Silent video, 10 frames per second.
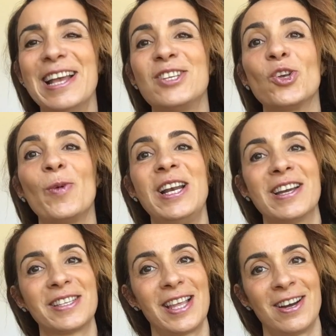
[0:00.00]
sobre
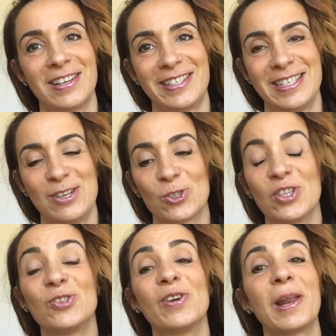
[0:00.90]
las cejas, chicos.
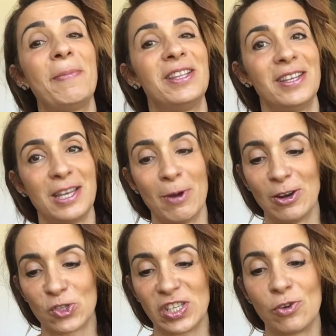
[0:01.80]
Estoy repetitiva,
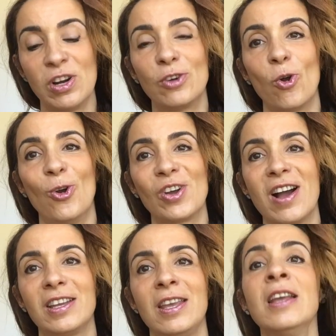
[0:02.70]
lo sé, con el color que
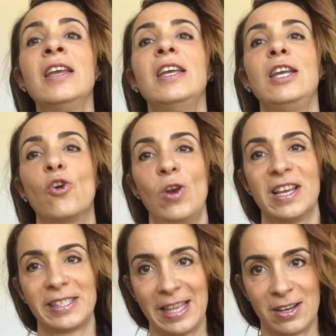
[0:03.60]
aquí y con
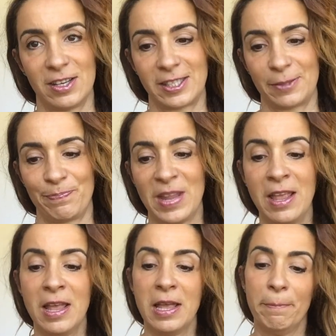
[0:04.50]
las cejas.
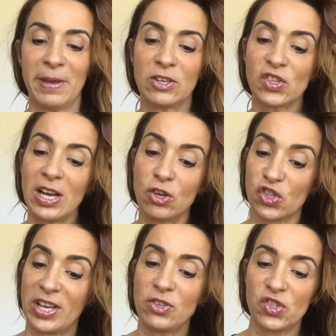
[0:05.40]
Pero es que en
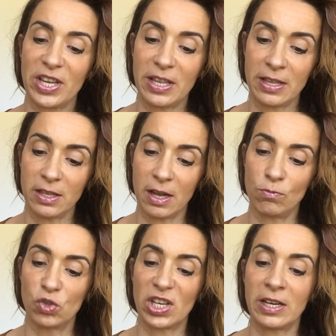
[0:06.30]
los años 70
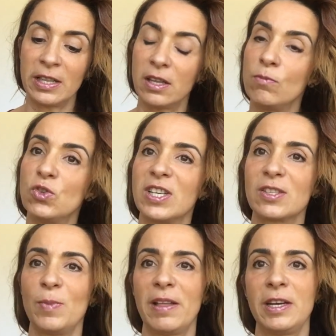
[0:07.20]
mucha gente,
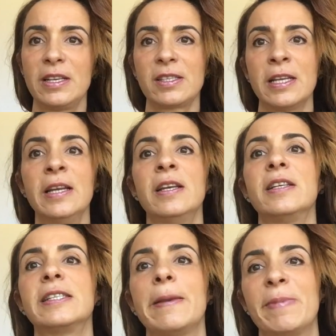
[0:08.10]
muchas madres
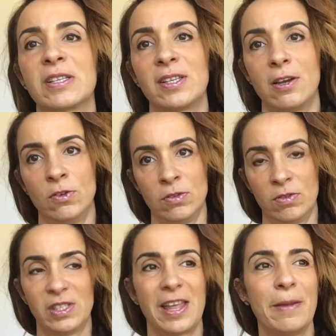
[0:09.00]
se pasaron,
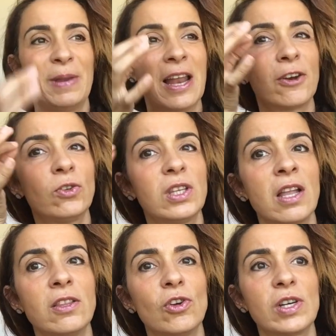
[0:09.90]
se depilaron
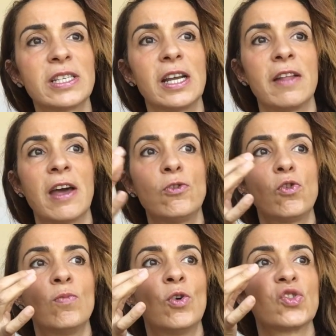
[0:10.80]
tanto que se quedaron
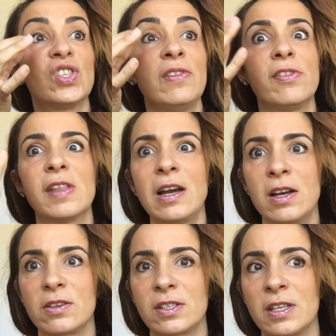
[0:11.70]
como sin
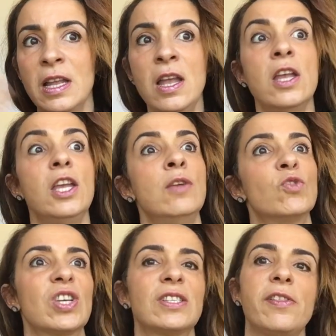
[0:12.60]
cejas. Y
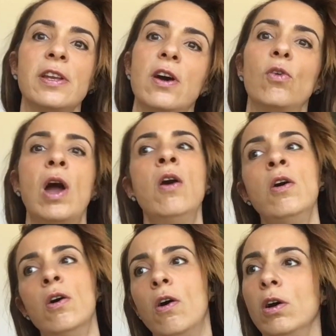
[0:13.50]
muchas dicen ahora,
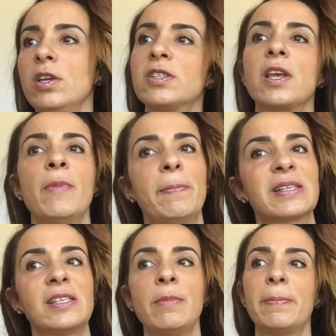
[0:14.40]
ay, es que me
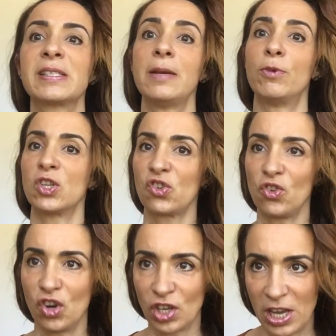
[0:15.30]
pasé, me pasé, por eso
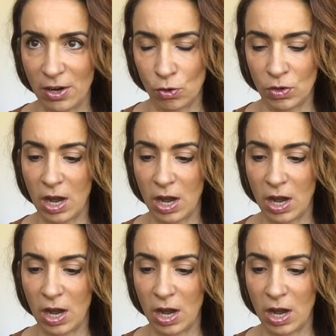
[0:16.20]
yo quiero